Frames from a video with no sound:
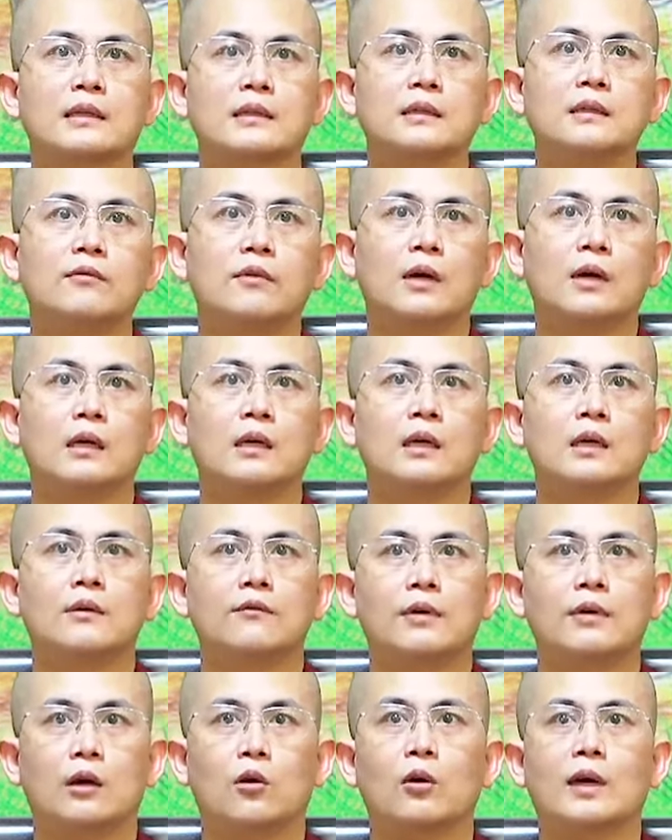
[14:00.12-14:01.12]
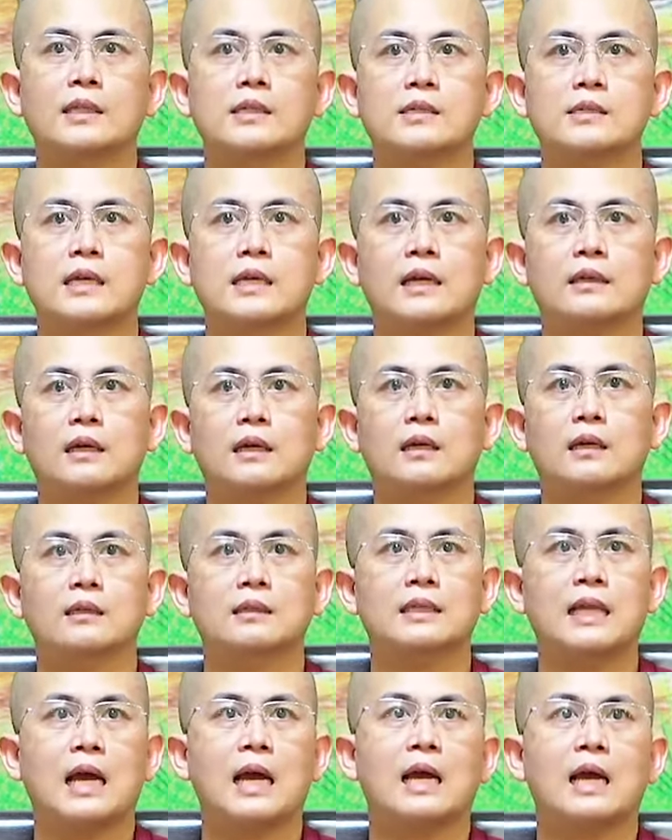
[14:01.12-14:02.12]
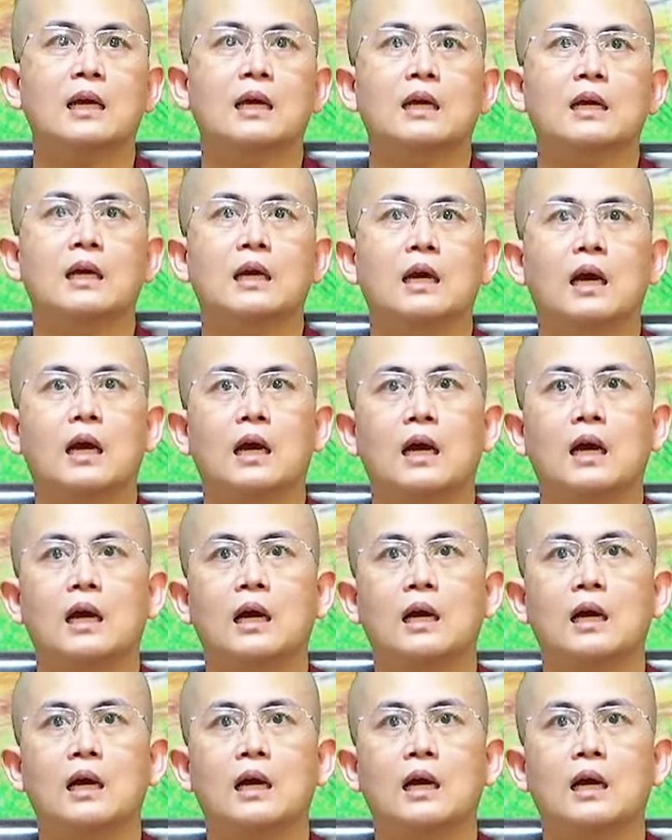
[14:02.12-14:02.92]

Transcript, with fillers: như vậy phải quan sát là ta à,